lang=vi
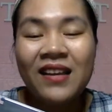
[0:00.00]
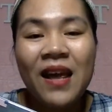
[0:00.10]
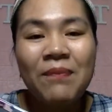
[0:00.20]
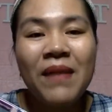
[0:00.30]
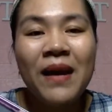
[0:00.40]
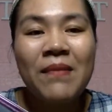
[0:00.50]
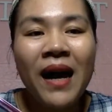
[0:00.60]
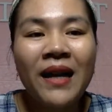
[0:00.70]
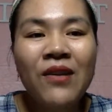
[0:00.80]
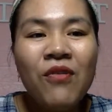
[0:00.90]
Đẹp mãi
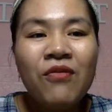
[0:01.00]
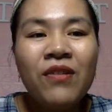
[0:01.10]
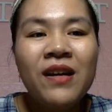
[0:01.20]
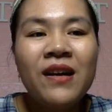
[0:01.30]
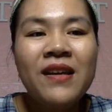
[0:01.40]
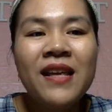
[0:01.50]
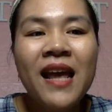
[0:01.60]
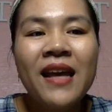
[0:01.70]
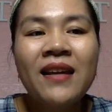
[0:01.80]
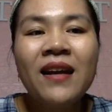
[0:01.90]
mãi cùng với thời
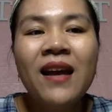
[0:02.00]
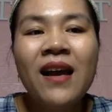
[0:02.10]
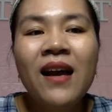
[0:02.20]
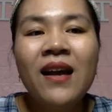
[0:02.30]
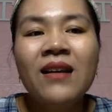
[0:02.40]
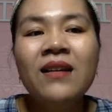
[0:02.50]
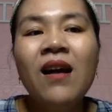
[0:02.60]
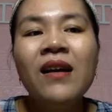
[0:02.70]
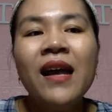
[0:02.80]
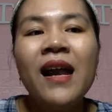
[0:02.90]
gian.
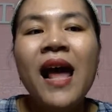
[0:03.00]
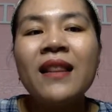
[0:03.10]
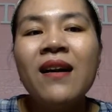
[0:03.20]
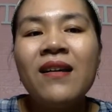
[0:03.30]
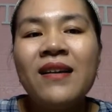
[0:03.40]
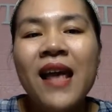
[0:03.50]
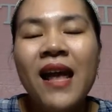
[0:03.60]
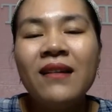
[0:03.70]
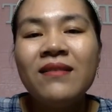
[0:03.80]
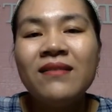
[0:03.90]
Có nghĩa là thời
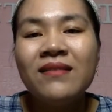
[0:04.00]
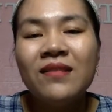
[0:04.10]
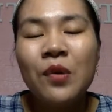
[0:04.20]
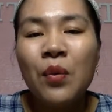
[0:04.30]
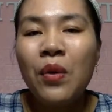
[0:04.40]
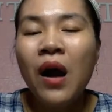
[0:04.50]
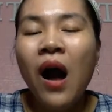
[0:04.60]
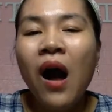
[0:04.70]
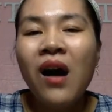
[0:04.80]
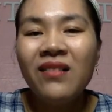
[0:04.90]
gian dù
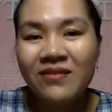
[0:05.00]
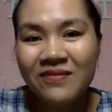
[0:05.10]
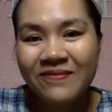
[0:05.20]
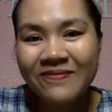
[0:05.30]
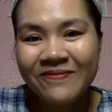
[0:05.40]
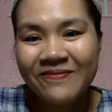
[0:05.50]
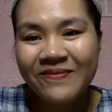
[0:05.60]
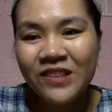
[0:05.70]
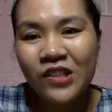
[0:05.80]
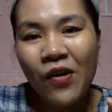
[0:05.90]
có
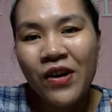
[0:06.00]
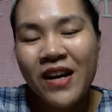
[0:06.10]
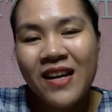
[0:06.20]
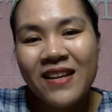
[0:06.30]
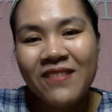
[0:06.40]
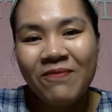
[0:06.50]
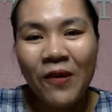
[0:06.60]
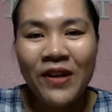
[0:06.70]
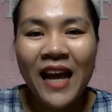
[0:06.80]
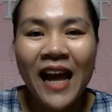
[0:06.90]
trôi đi,
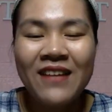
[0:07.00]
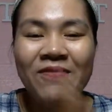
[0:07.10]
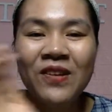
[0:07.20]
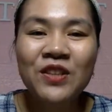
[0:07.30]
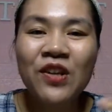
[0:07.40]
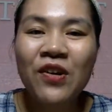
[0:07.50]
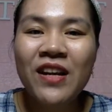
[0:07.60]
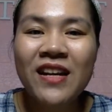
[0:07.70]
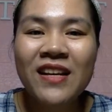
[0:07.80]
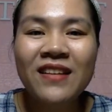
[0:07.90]
mỗi ngày mỗi trôi
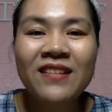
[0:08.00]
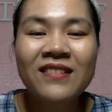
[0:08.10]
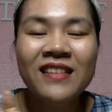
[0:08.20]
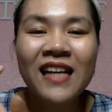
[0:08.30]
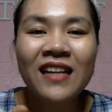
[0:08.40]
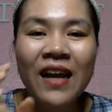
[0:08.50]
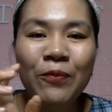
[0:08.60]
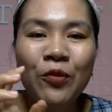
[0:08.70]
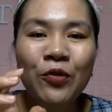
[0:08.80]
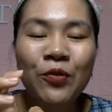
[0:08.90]
đi nhưng sắc đẹp
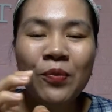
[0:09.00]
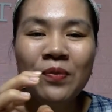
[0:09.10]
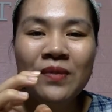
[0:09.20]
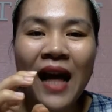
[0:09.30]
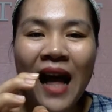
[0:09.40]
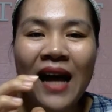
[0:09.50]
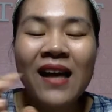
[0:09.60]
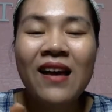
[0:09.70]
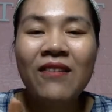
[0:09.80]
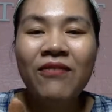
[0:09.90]
của chúng ta
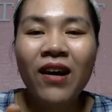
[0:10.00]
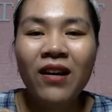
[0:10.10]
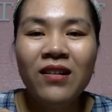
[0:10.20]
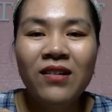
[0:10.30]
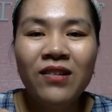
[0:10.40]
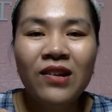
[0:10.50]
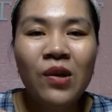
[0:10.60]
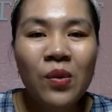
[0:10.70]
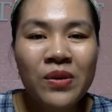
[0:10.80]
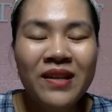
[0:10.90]
vẫn được
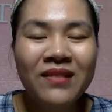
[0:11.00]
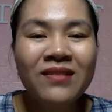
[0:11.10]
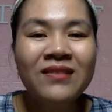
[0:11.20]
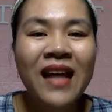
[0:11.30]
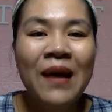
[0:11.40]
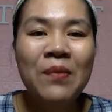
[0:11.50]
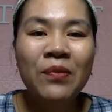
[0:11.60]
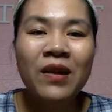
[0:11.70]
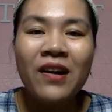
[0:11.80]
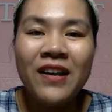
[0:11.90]
lưu giữ tại
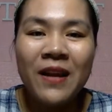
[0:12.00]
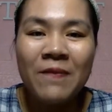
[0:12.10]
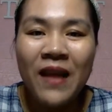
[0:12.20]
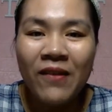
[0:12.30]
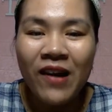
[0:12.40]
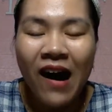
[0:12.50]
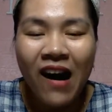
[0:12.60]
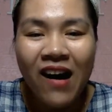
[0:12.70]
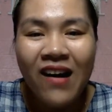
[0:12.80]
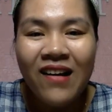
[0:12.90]
một thời điểm nào
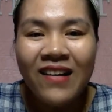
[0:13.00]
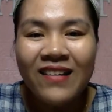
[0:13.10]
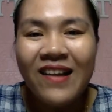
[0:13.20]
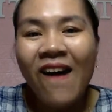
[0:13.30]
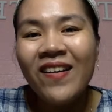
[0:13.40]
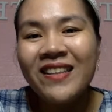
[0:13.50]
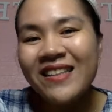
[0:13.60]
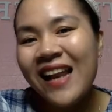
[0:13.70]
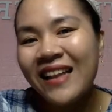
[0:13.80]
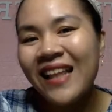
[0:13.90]
đó. Đó
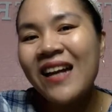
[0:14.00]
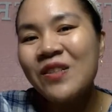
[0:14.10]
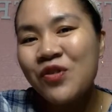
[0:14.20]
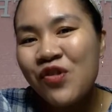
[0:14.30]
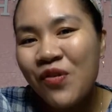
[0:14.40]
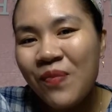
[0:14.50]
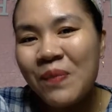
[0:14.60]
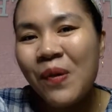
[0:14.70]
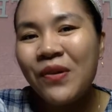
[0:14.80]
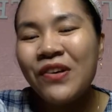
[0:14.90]
chính là thanh xuân mà
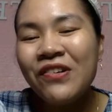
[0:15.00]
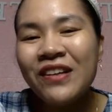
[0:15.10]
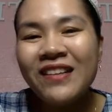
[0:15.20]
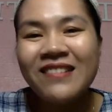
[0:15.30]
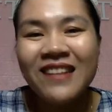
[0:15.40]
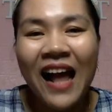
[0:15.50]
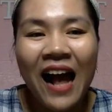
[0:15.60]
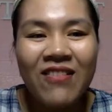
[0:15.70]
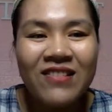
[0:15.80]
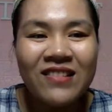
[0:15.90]
mọi người thường
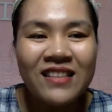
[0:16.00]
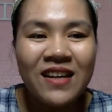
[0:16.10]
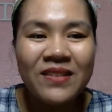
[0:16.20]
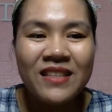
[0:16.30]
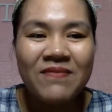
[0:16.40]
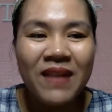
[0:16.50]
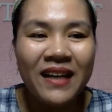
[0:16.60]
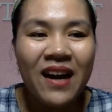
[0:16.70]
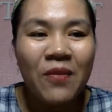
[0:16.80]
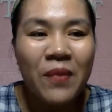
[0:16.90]
ao ước cho chính bản
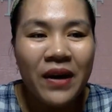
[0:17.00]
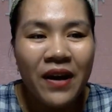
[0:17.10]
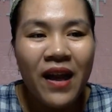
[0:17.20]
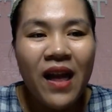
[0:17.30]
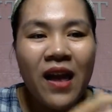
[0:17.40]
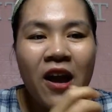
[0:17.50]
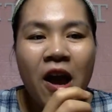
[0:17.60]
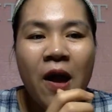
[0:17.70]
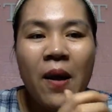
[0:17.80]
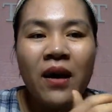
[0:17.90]
thân mình.
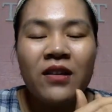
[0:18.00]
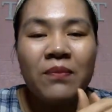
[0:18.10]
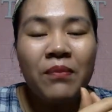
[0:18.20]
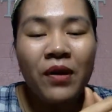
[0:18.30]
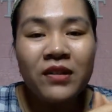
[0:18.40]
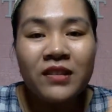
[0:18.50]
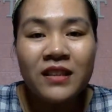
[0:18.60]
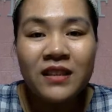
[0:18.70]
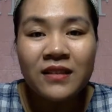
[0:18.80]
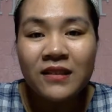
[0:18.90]
Mọi người
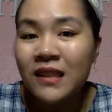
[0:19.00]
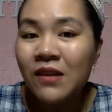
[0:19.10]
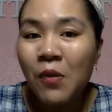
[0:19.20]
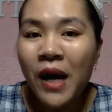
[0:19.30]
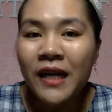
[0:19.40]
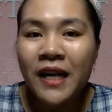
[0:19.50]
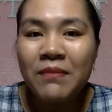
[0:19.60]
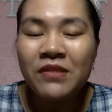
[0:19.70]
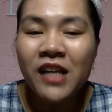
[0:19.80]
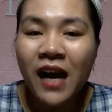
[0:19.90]
thường cứ quan
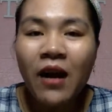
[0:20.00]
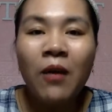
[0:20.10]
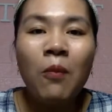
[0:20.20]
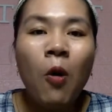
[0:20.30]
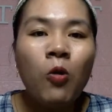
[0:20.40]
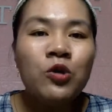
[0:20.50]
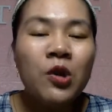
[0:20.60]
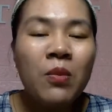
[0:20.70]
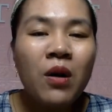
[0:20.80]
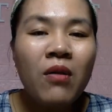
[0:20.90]
niệm rằng bổ
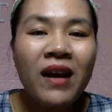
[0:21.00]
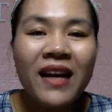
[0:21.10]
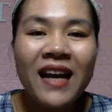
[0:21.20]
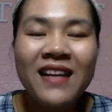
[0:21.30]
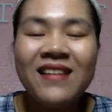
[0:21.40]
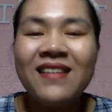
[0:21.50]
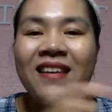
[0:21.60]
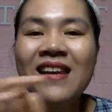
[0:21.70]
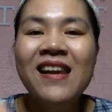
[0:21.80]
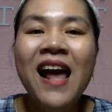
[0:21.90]
sung collagen
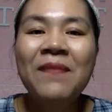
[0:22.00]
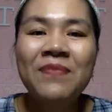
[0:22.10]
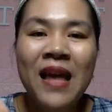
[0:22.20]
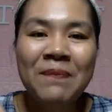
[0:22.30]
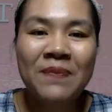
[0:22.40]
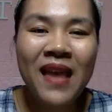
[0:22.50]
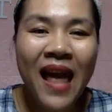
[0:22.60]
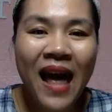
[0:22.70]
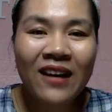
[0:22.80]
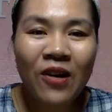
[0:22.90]
chỉ làm đẹp
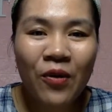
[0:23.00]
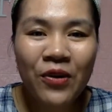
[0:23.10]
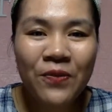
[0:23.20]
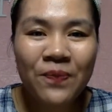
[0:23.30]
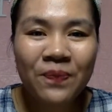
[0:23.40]
da thôi.